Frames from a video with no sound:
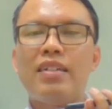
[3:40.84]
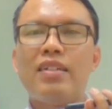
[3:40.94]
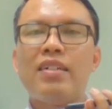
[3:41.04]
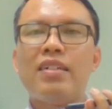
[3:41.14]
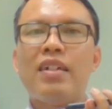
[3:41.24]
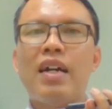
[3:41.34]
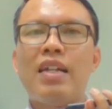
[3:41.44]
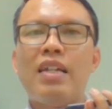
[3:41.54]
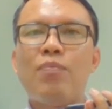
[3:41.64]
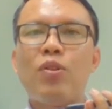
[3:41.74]
eh,
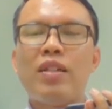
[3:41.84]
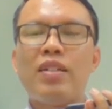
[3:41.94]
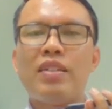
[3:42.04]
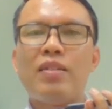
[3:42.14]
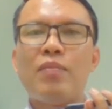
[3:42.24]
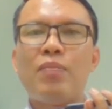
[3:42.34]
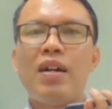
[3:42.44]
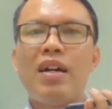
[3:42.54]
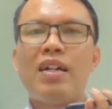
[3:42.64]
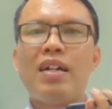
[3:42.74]
ada potensi
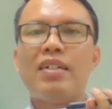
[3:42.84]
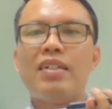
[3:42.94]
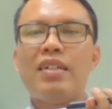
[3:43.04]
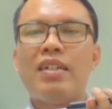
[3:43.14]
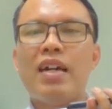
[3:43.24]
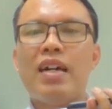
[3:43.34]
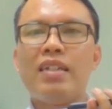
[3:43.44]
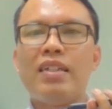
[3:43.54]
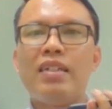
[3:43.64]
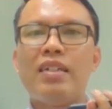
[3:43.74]
gempa
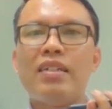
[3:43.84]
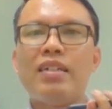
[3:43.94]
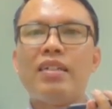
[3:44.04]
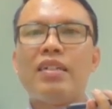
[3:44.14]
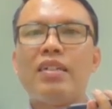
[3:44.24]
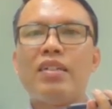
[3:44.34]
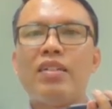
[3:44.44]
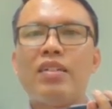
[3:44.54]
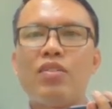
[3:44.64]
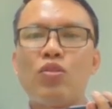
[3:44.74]
dari eh,
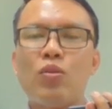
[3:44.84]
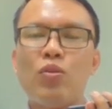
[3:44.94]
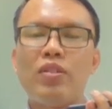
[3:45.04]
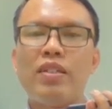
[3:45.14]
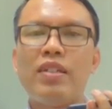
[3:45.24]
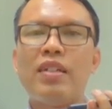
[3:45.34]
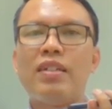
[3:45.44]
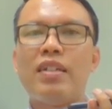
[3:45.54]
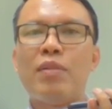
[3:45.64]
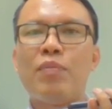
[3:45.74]
subduksi
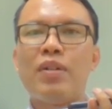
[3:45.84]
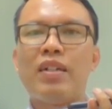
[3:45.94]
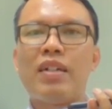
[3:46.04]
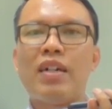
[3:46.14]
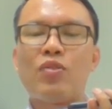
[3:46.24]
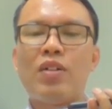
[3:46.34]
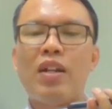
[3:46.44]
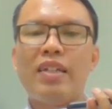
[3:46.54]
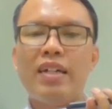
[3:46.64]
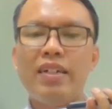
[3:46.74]
lempeng
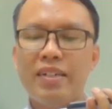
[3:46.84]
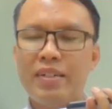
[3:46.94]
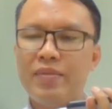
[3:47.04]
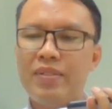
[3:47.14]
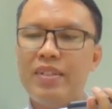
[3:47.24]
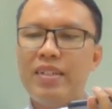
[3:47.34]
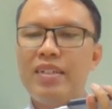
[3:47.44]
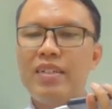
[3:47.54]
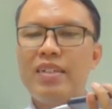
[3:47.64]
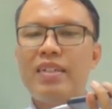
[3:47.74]
Australia, ya.
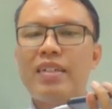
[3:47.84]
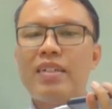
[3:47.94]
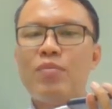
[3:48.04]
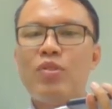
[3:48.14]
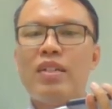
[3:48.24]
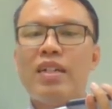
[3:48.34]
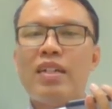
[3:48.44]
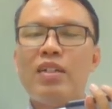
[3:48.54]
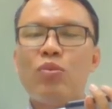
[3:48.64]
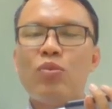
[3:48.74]
Kemudian
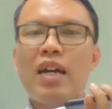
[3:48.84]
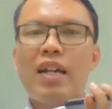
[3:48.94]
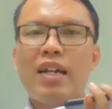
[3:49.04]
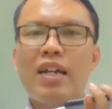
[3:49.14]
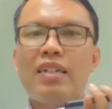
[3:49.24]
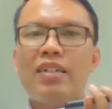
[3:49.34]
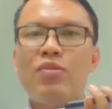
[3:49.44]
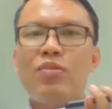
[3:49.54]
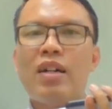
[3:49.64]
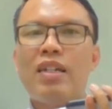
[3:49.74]
di utara
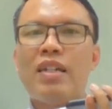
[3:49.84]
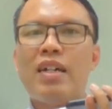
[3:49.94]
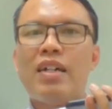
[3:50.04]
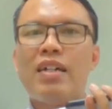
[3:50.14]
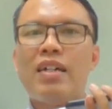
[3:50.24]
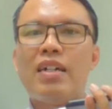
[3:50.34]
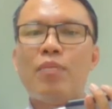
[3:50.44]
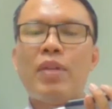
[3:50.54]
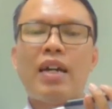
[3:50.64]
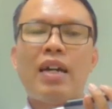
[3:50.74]
itu ada
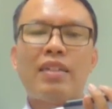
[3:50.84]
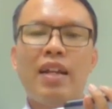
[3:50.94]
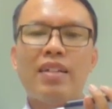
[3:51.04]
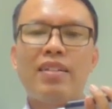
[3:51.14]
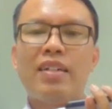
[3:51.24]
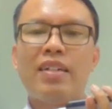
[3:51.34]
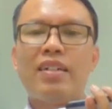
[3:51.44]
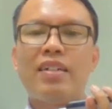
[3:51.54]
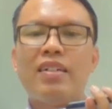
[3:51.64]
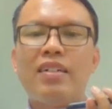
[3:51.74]
back actras
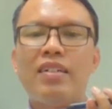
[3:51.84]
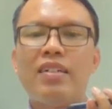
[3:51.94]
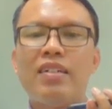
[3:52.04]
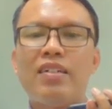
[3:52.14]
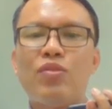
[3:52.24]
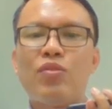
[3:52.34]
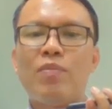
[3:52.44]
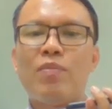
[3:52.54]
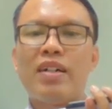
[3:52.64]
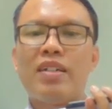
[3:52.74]
yang uh, juga
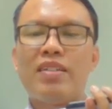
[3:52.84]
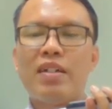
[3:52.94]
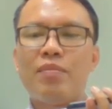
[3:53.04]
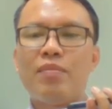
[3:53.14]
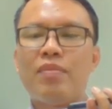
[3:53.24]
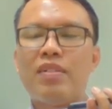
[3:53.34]
mengancam